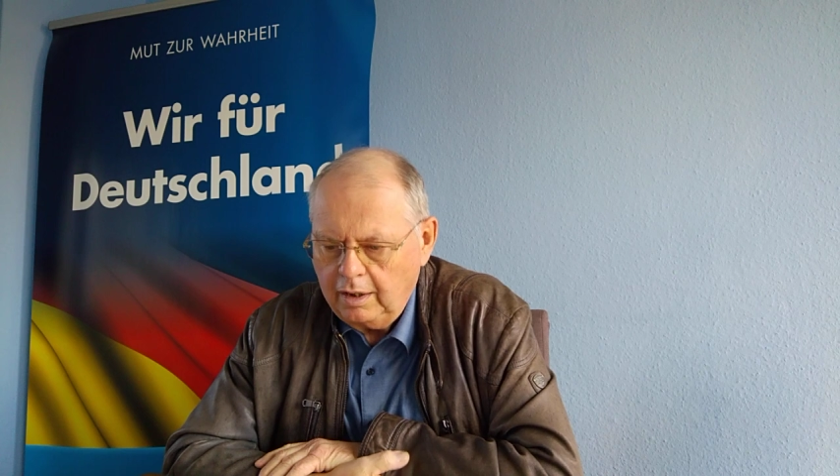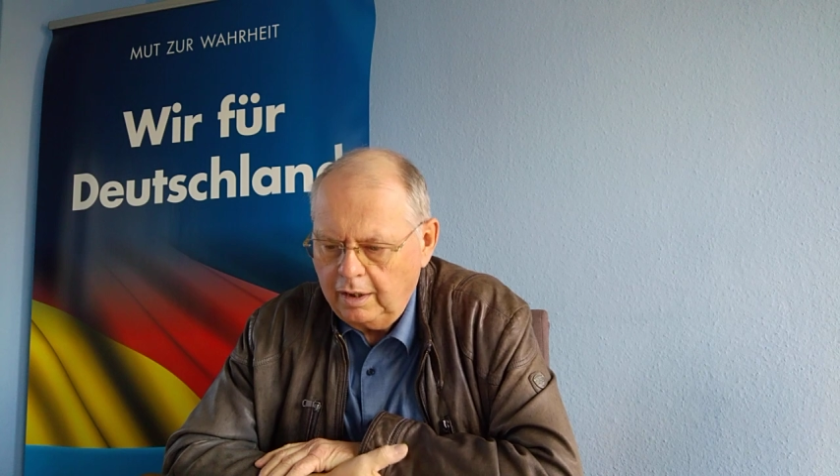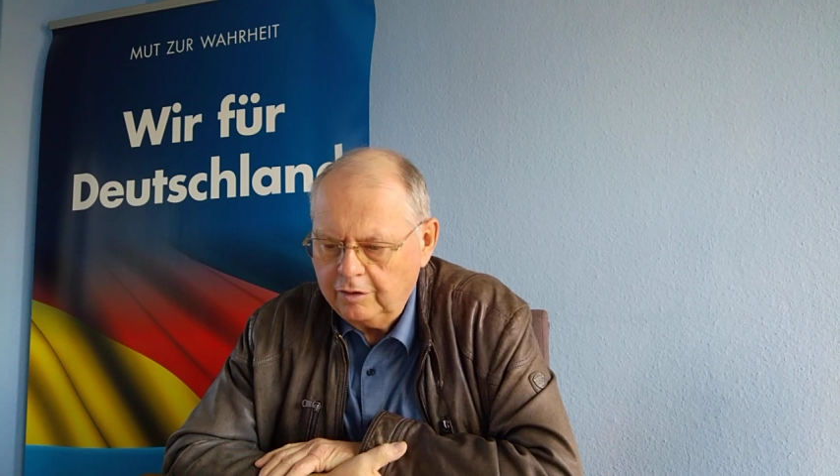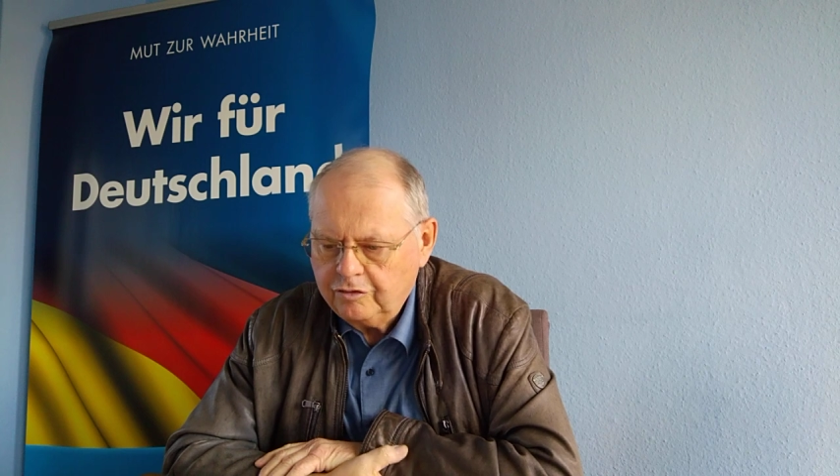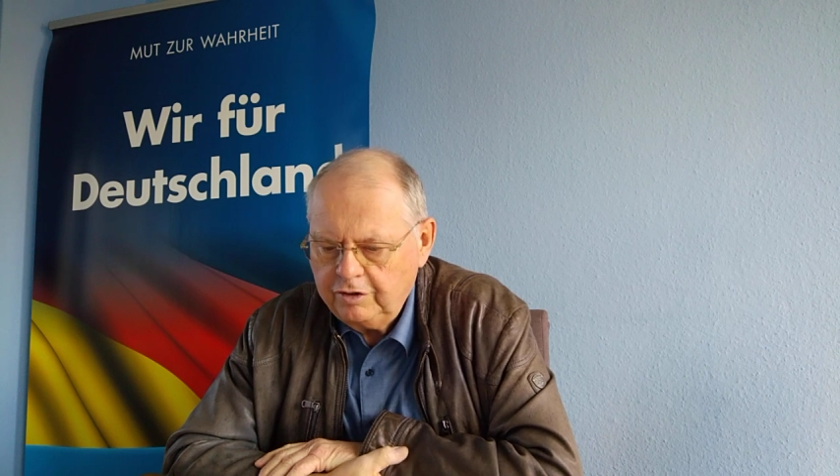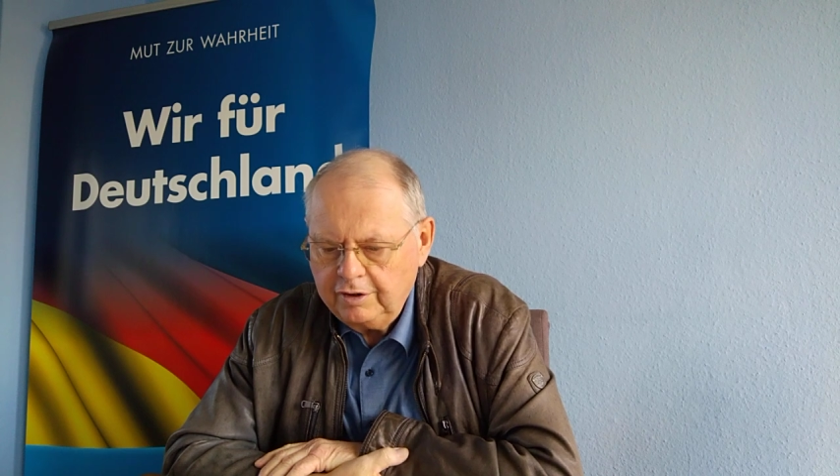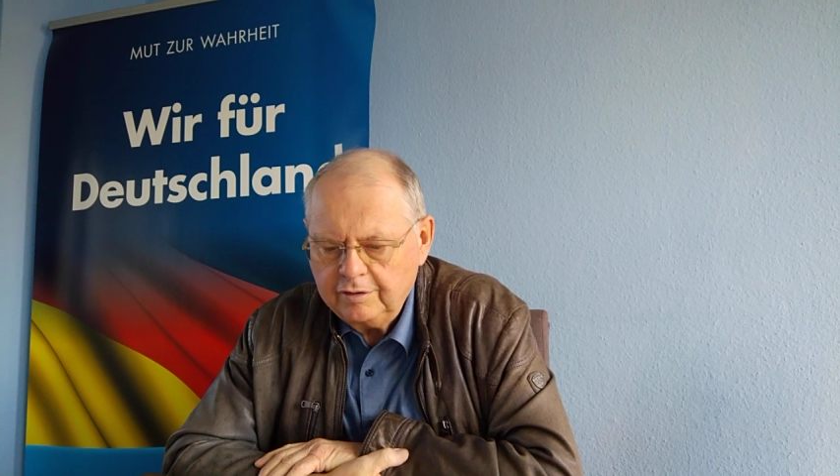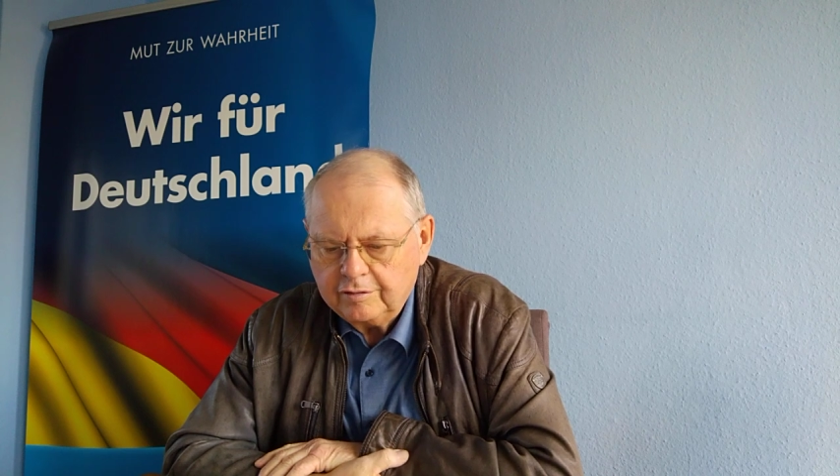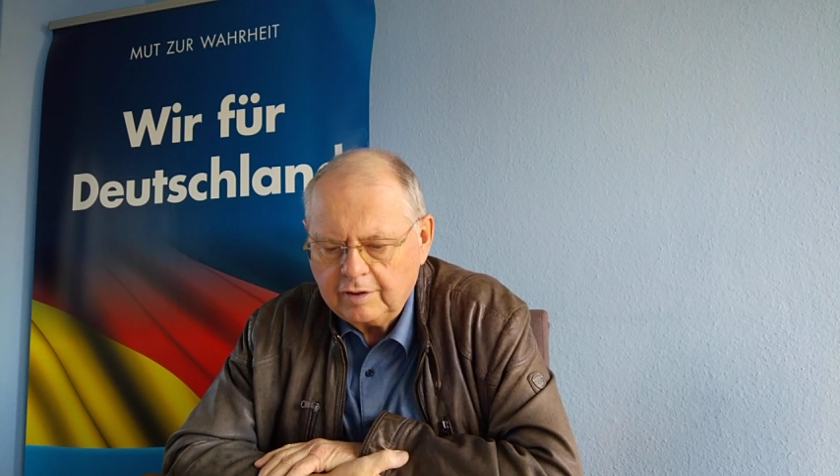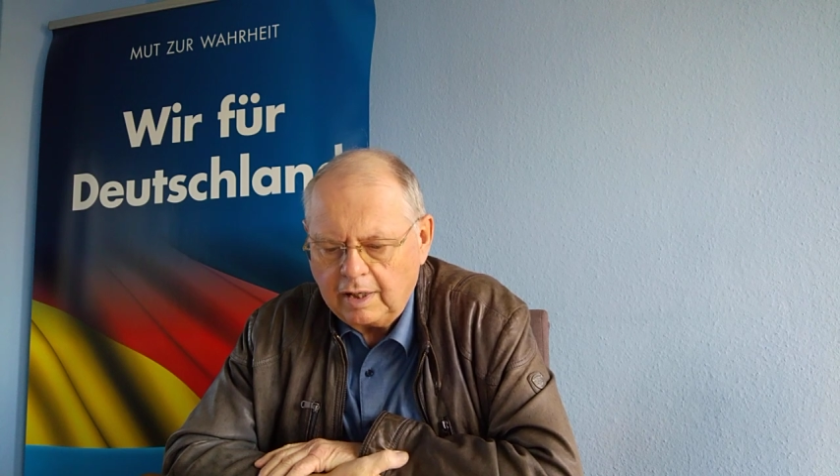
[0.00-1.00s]

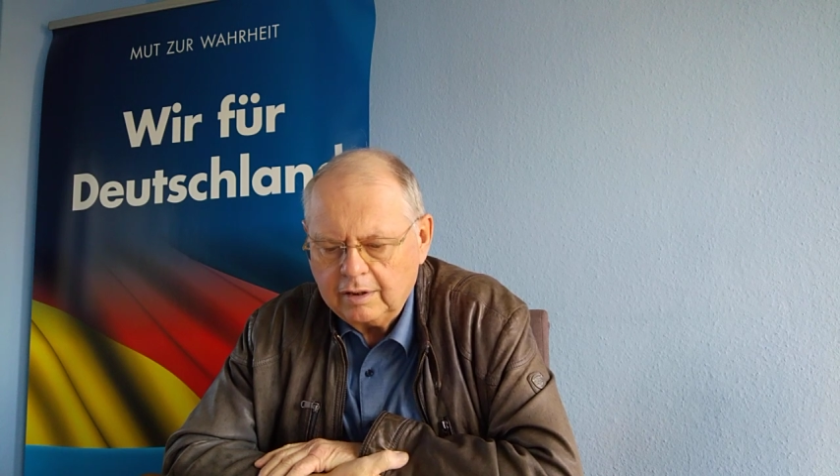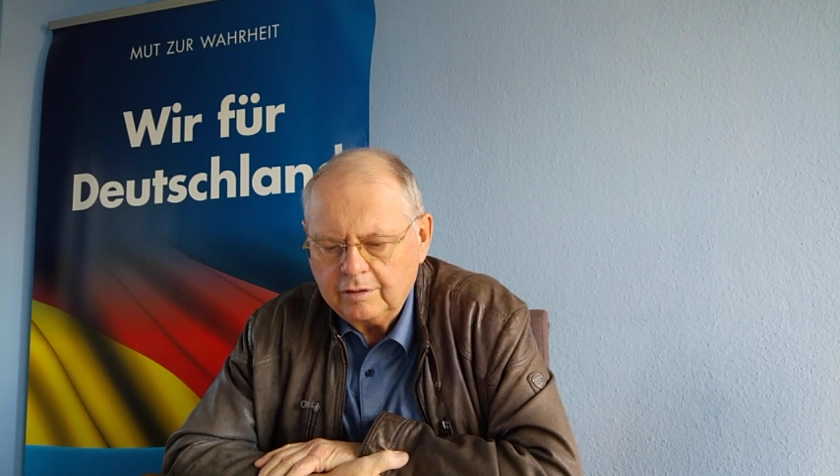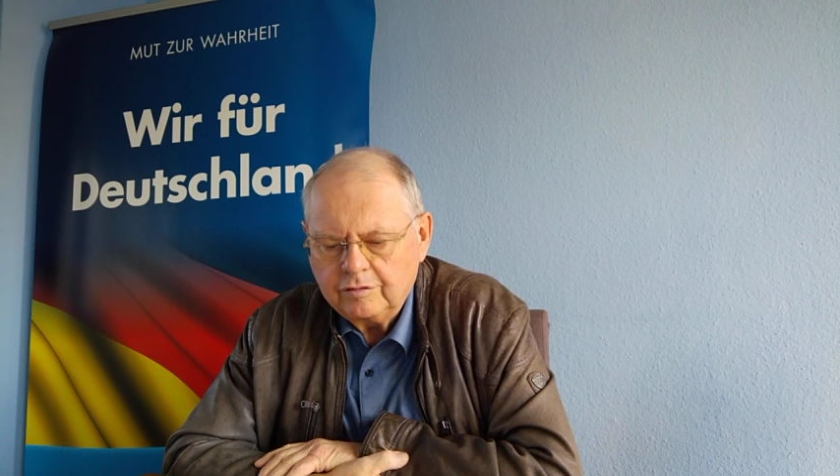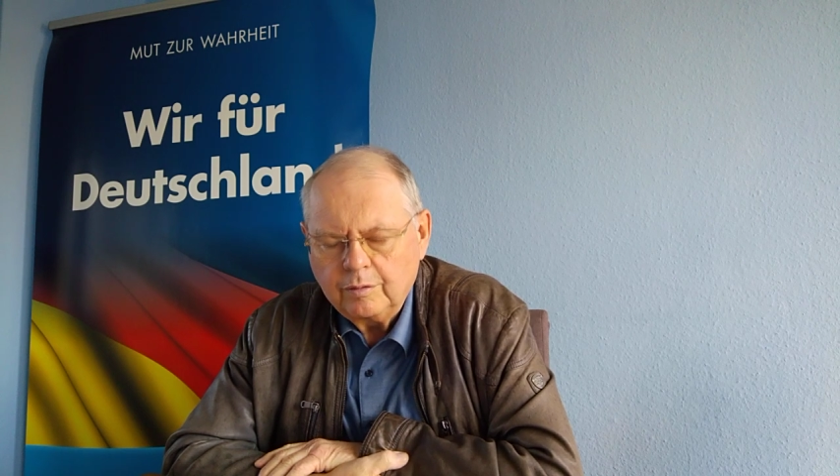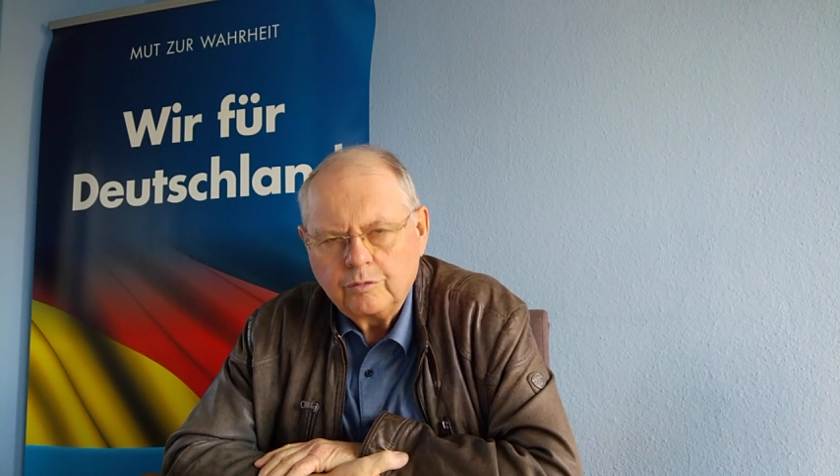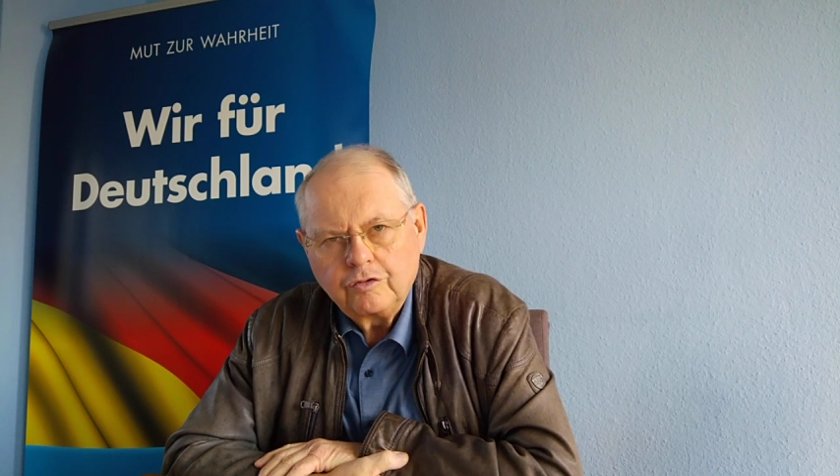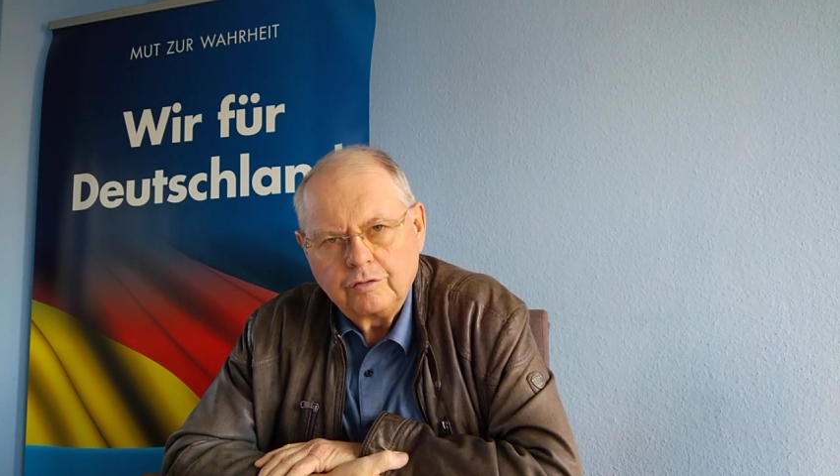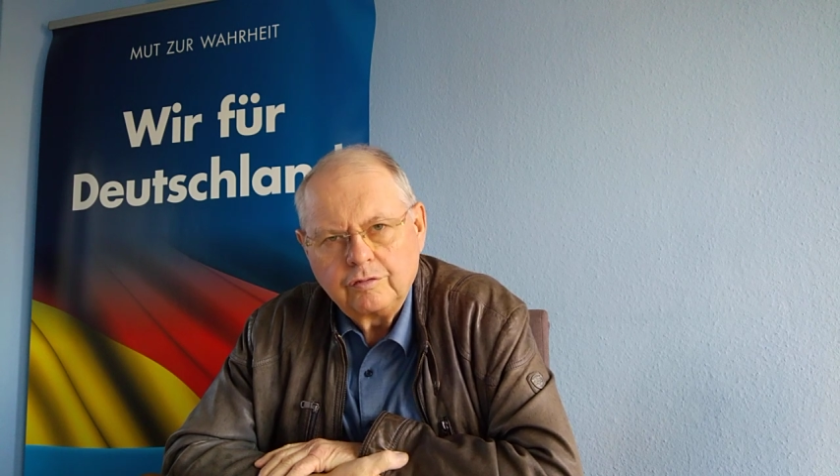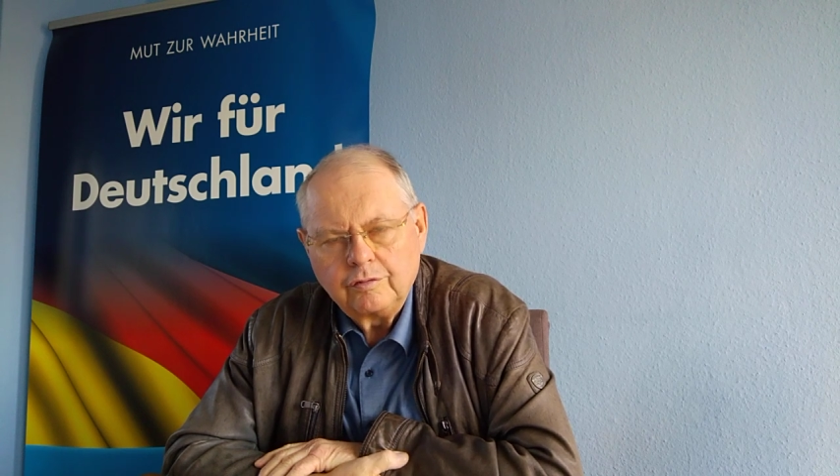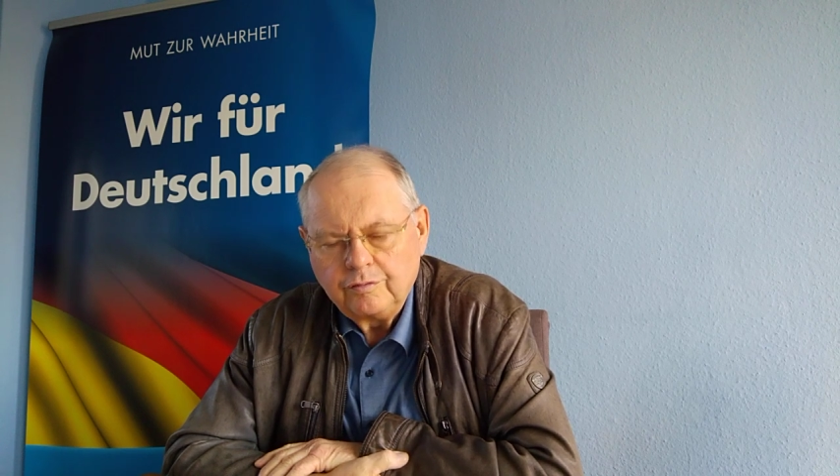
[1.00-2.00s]
Entschiedenes Handeln zum
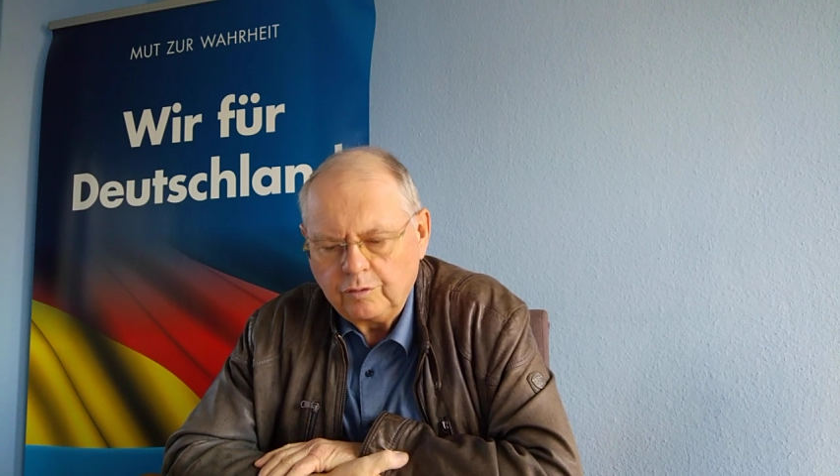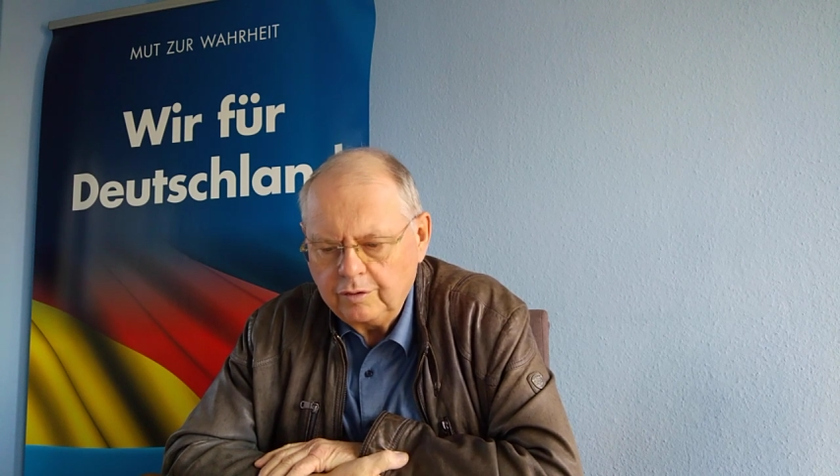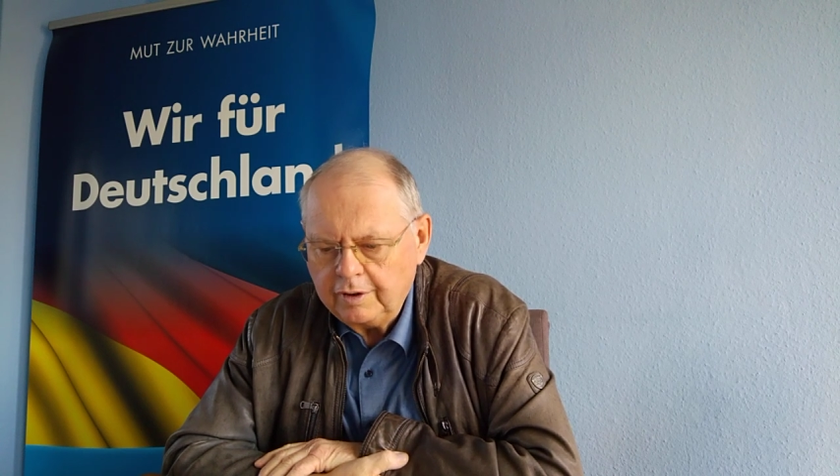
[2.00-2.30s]
Schutz und Wohle